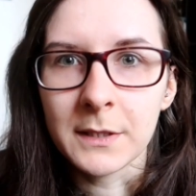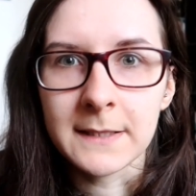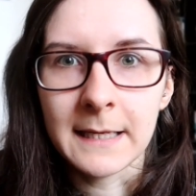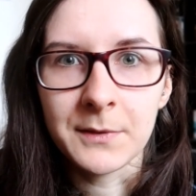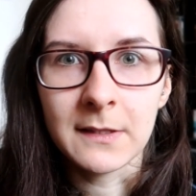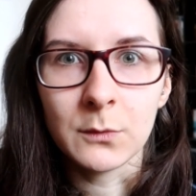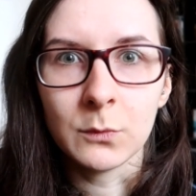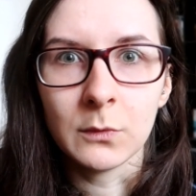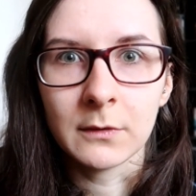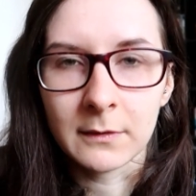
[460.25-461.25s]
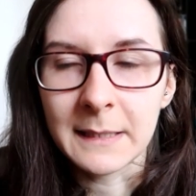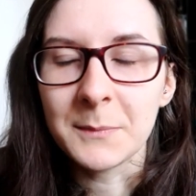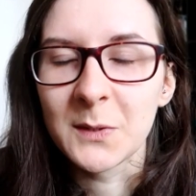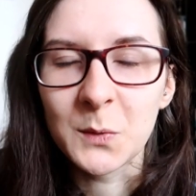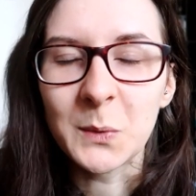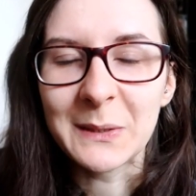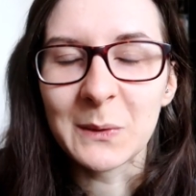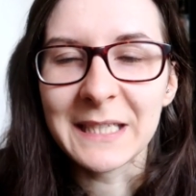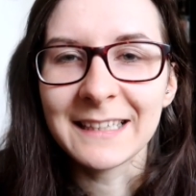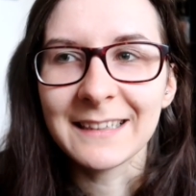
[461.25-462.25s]
mich selbst, selbst zu
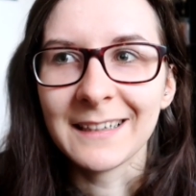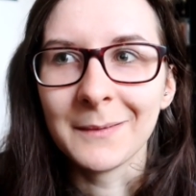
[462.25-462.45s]
isolieren.